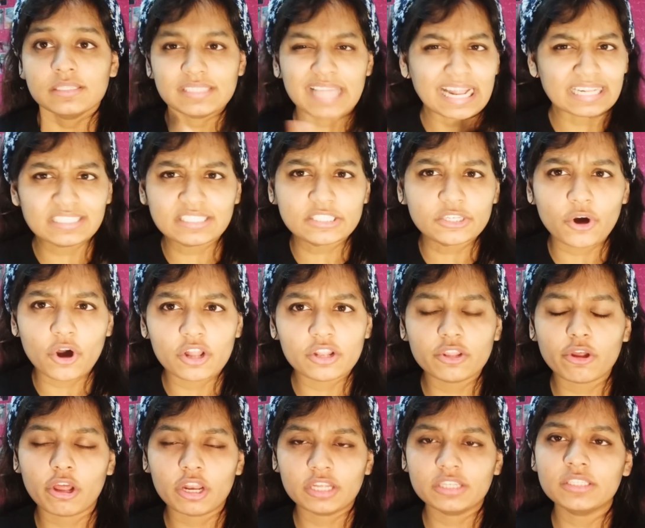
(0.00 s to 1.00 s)
दैट्स द ऑल
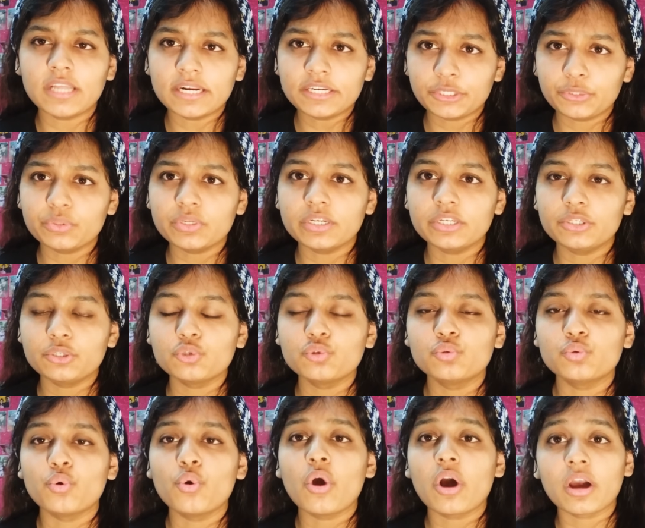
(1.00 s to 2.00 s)
नॉलेज दैट यू नीड टू
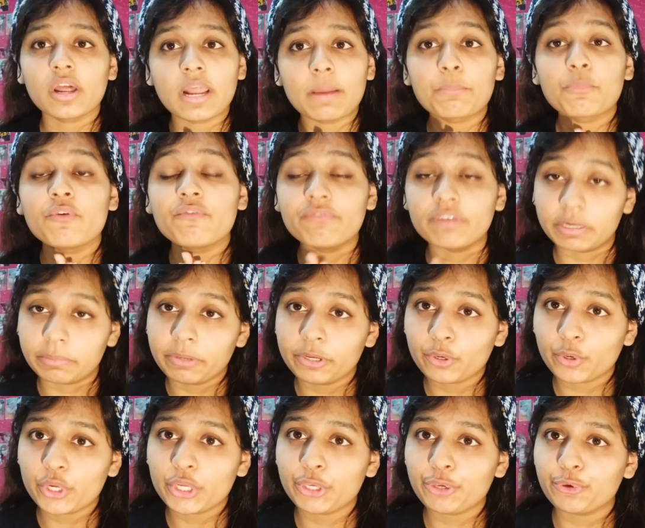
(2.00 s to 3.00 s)
नो अगर आपको फिर भी
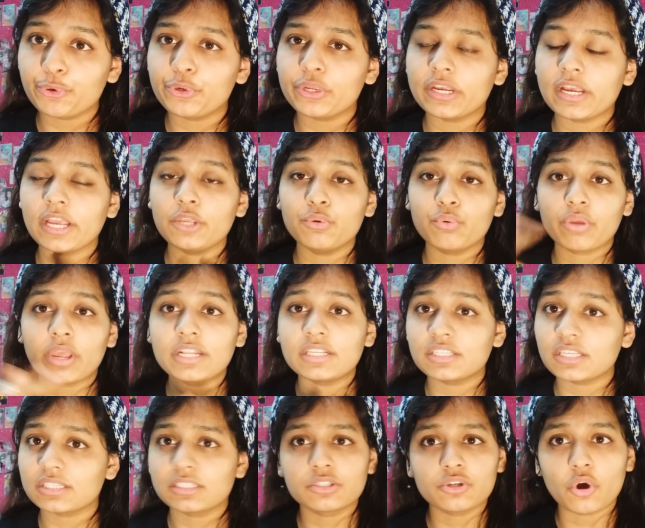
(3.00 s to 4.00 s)
कोई क्यूरी है यू कैन
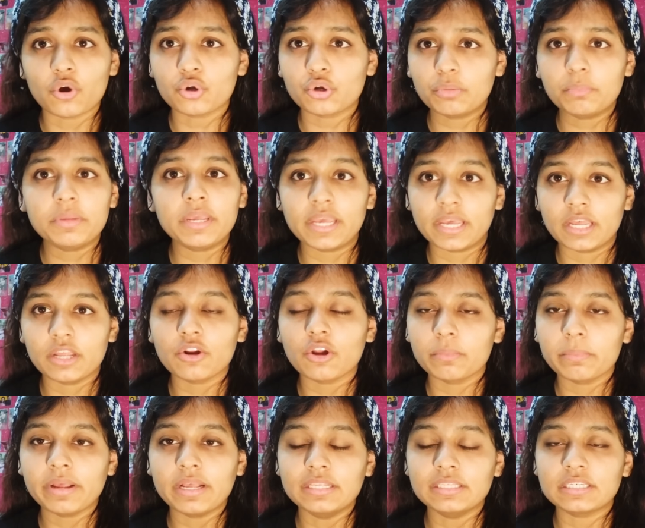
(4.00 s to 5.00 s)
जस्ट टॉक टू मी हेयर
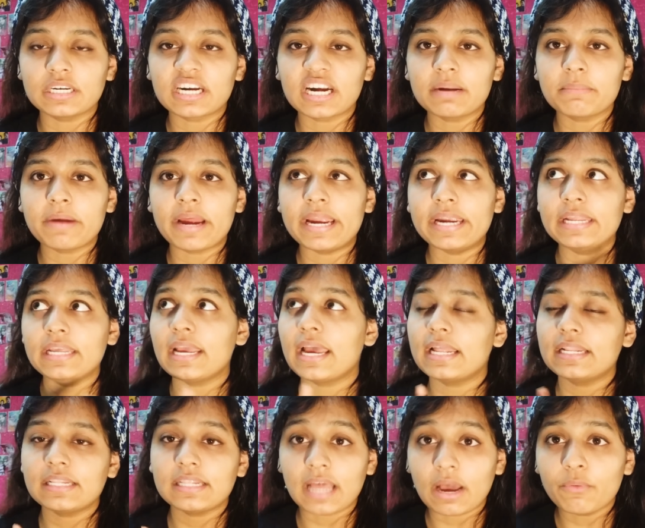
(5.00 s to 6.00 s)
ऑन माई इंस्टाग्राम आई डी
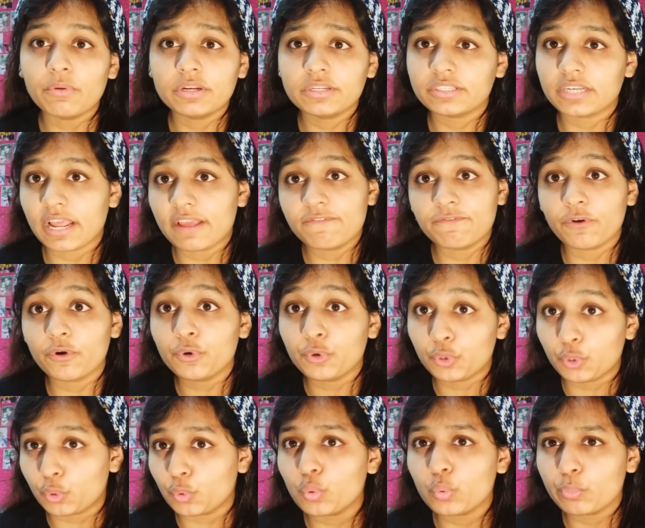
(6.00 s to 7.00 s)
एंड नाउ इट्स टाइम
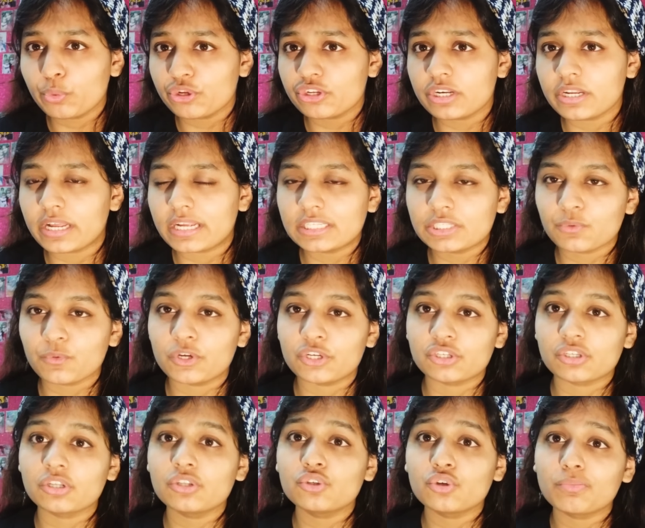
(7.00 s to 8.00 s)
फॉर टू मोस्टली आस
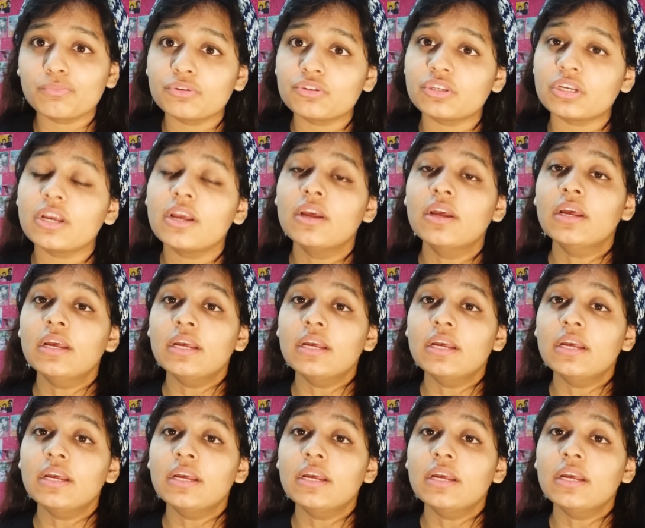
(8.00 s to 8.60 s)
क्वेश्चन जो मुझे